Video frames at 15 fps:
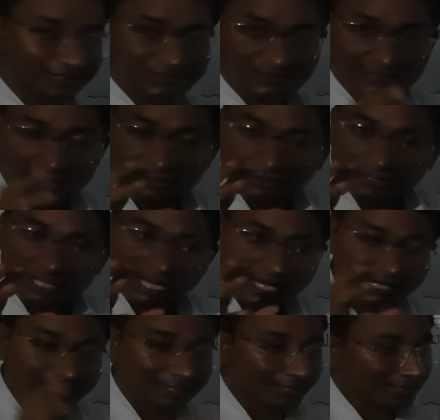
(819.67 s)
एस सी एस टी
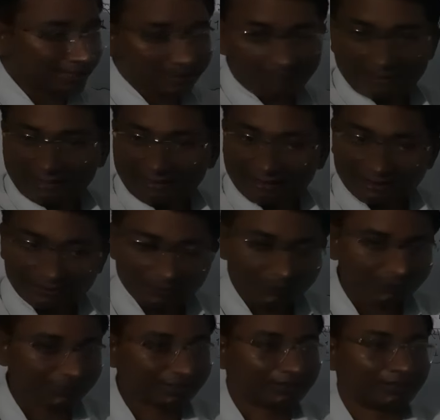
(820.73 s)
एक्ट लगने पे नहीं
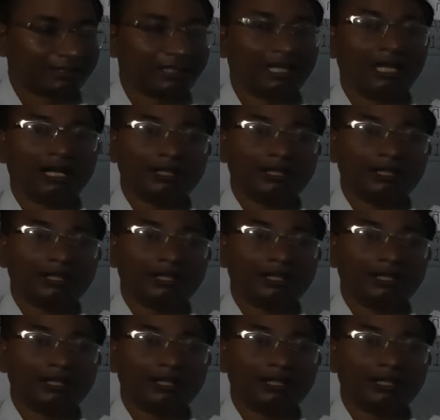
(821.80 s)
हो सकती